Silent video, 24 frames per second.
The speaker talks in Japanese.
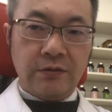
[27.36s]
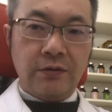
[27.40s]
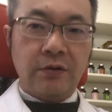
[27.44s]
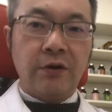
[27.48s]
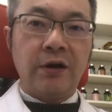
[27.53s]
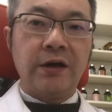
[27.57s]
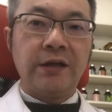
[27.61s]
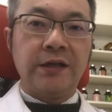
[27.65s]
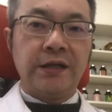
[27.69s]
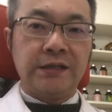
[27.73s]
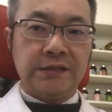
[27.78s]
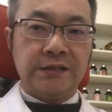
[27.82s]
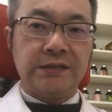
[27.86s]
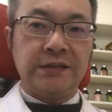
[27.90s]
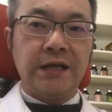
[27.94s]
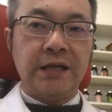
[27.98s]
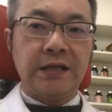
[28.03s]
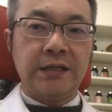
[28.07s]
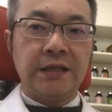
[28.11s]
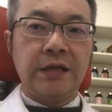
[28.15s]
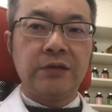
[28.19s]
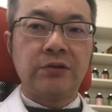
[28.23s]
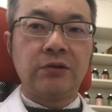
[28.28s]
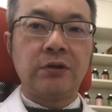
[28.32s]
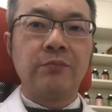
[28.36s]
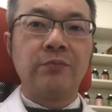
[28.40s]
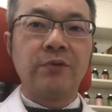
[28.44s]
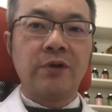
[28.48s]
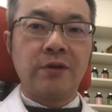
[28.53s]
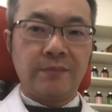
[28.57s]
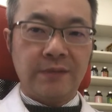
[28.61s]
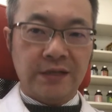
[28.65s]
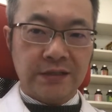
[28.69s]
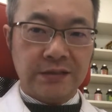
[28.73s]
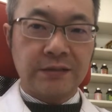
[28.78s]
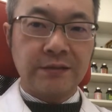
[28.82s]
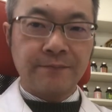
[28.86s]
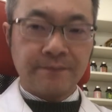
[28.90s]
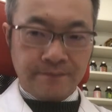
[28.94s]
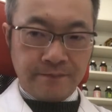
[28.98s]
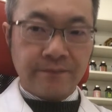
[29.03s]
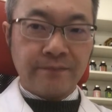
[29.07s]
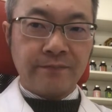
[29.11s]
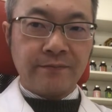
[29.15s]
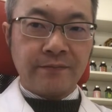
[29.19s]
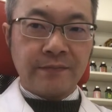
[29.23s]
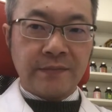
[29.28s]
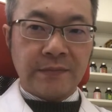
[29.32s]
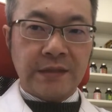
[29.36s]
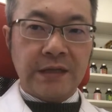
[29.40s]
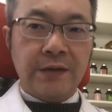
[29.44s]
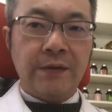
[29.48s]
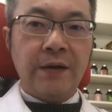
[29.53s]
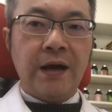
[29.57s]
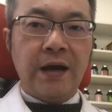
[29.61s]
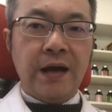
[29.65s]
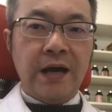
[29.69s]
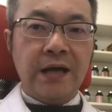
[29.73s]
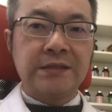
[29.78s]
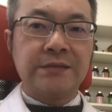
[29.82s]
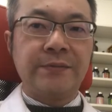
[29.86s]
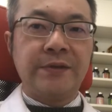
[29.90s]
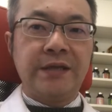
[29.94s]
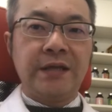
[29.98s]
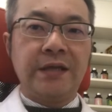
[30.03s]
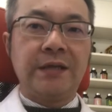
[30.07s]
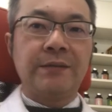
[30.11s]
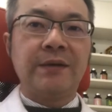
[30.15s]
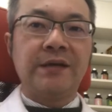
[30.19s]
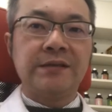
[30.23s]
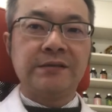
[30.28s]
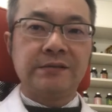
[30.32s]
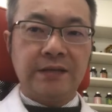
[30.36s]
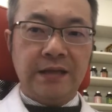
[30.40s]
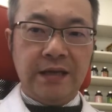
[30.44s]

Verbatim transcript: お話ししていきたいと思います。では、始めていきます